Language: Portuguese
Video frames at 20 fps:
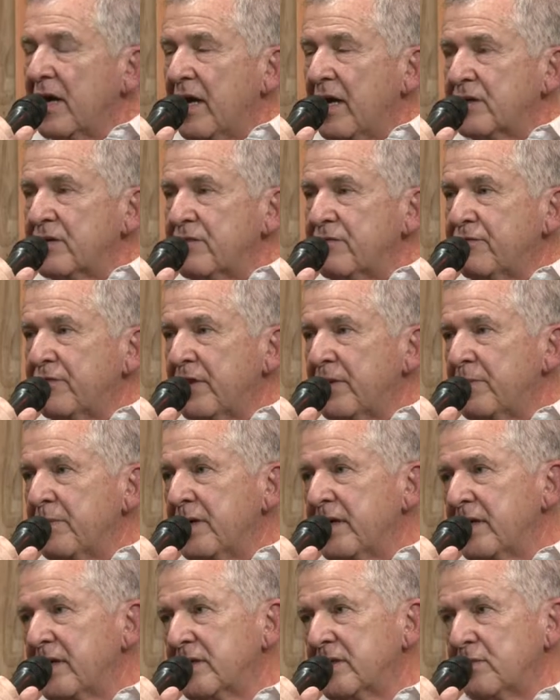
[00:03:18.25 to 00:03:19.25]
as
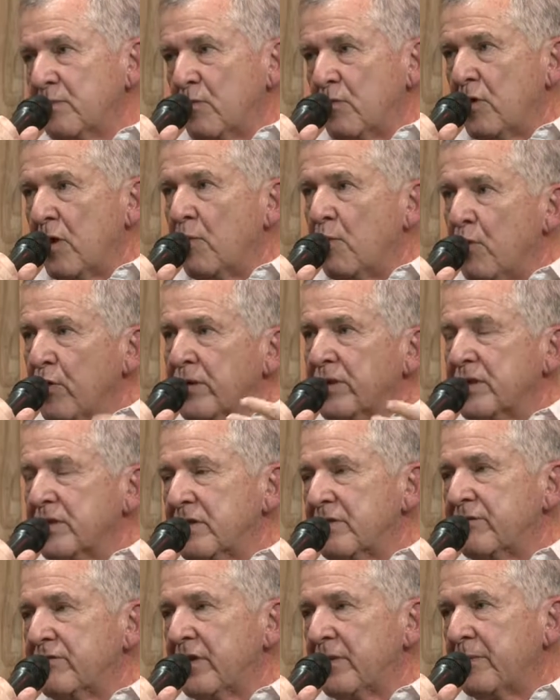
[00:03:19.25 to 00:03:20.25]
enfermeiras,
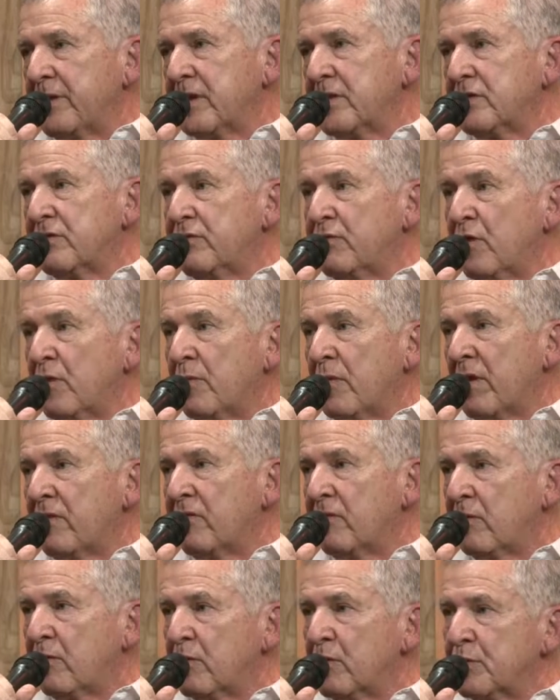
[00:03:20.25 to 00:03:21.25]
muitas enfermeiras se
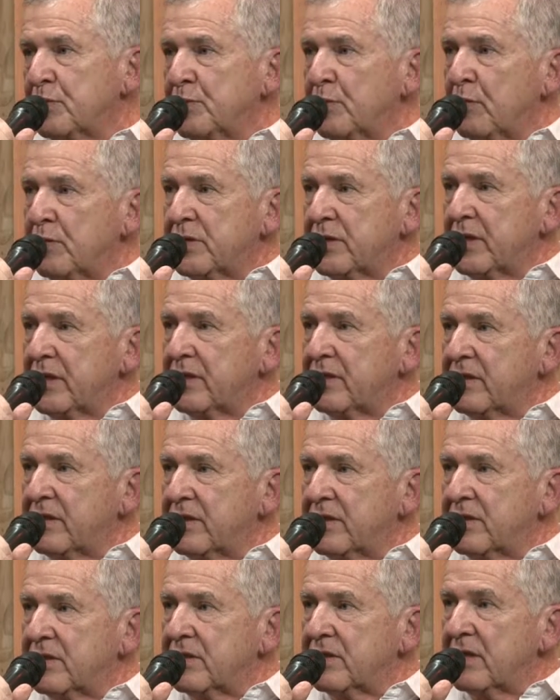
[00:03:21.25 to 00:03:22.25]
formavam como
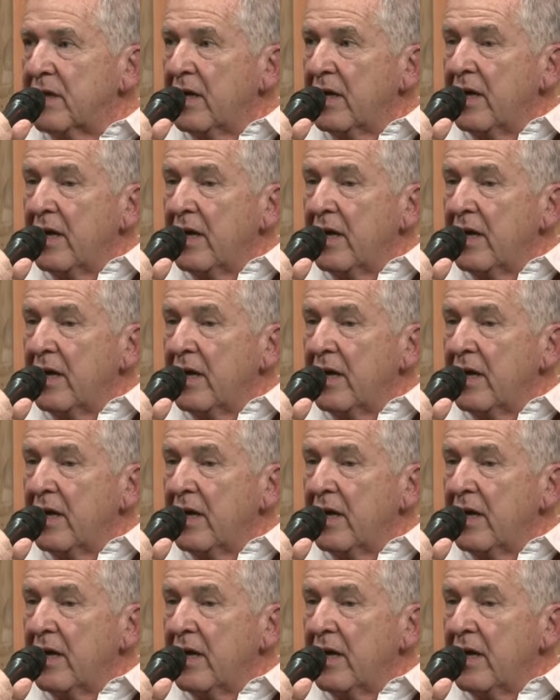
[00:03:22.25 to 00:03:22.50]
obstetrizes